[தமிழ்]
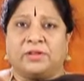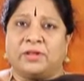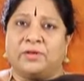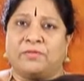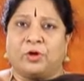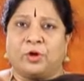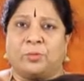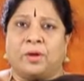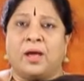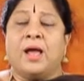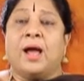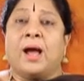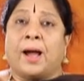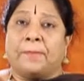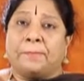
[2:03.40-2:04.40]
வந்து வரும்
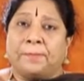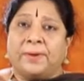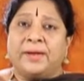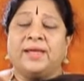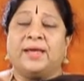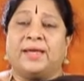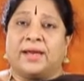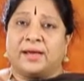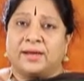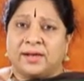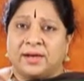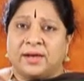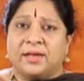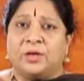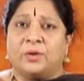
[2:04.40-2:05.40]
அப்படி
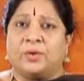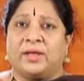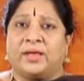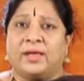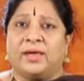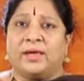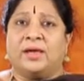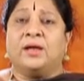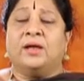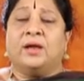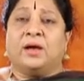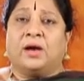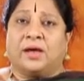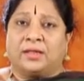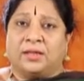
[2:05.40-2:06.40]
கிரகங்களினுடைய
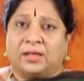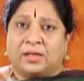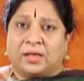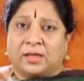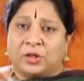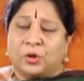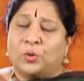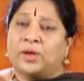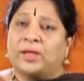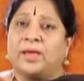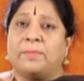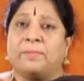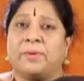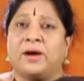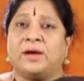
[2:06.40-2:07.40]
அந்த அதனுடைய
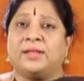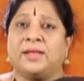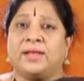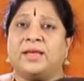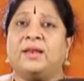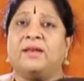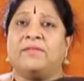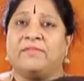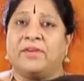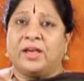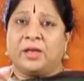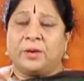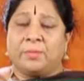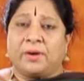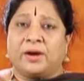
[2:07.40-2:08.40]
பாதையில்
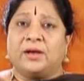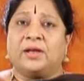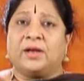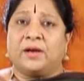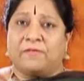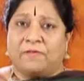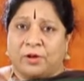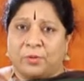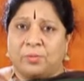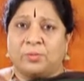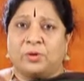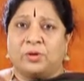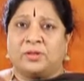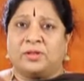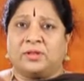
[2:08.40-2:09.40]
வேறுபாடுகள் வரும்
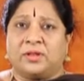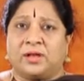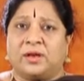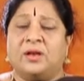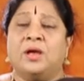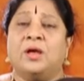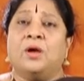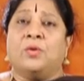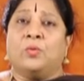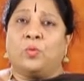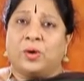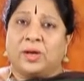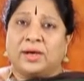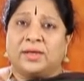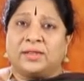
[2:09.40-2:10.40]
பொழுதுதான்
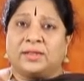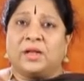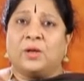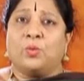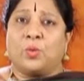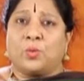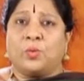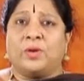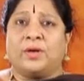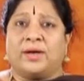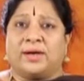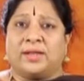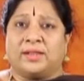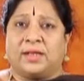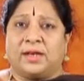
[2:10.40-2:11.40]
உலகத்தில் ஒவ்வொரு
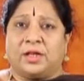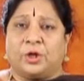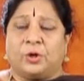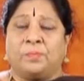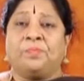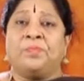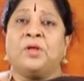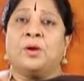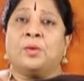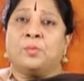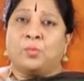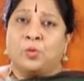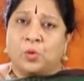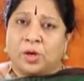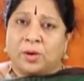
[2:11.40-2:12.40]
இடத்துலையும்
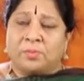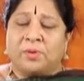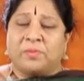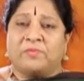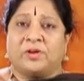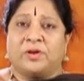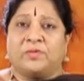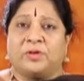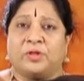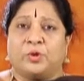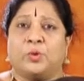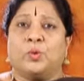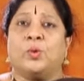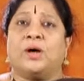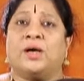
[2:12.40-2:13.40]
பூகம்பம்
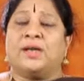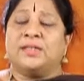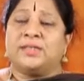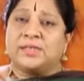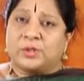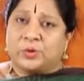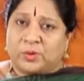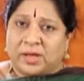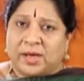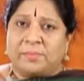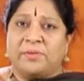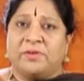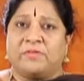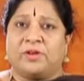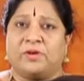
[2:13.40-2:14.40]
வருவதோ அல்லது
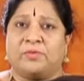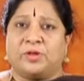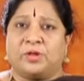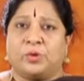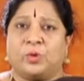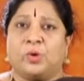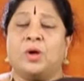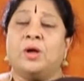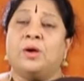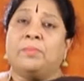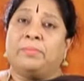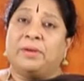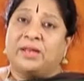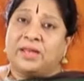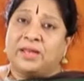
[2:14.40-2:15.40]
சுனாமி வருவதோ
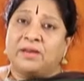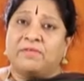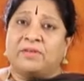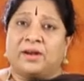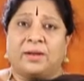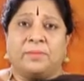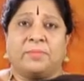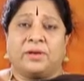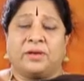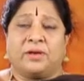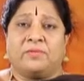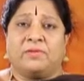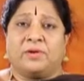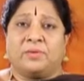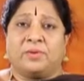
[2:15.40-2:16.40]
பெரிய
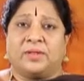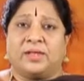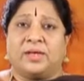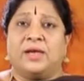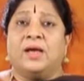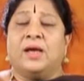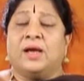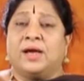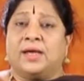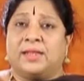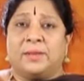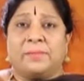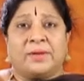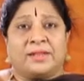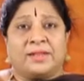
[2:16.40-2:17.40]
வெள்ளப்பெருக்கு வருவது
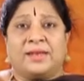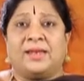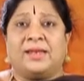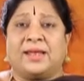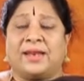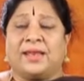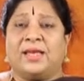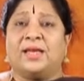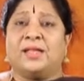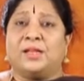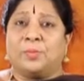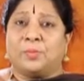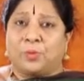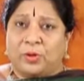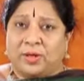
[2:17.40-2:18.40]
அதே மாதிரி நிறைய
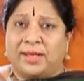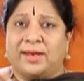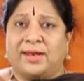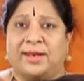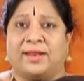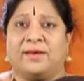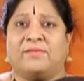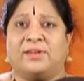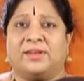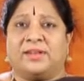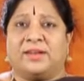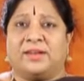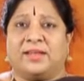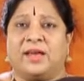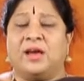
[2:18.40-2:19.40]
இந்த புயல் எல்லாம்
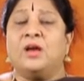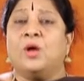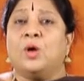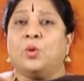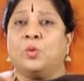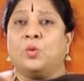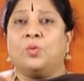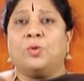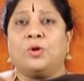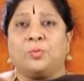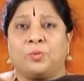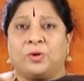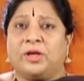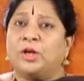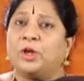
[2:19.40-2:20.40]
வருது இல்லையா ஒவ்வொரு
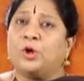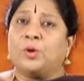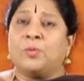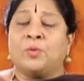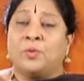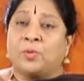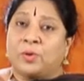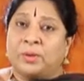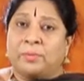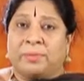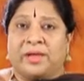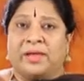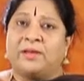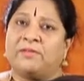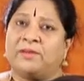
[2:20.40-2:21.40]
புயலுக்கும் ஒவ்வொரு
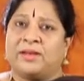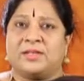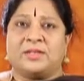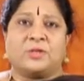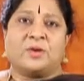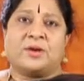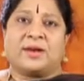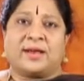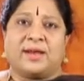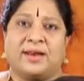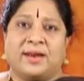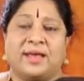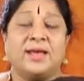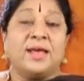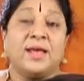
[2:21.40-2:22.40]
பேர் வேற
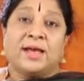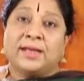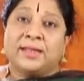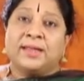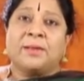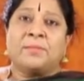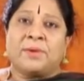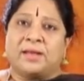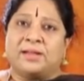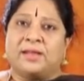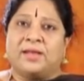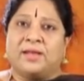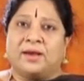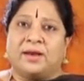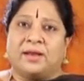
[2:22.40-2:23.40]
சொல்கிறாங்கல்ல இந்த
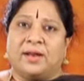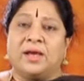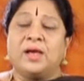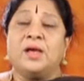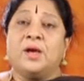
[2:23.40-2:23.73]
மாதிரியான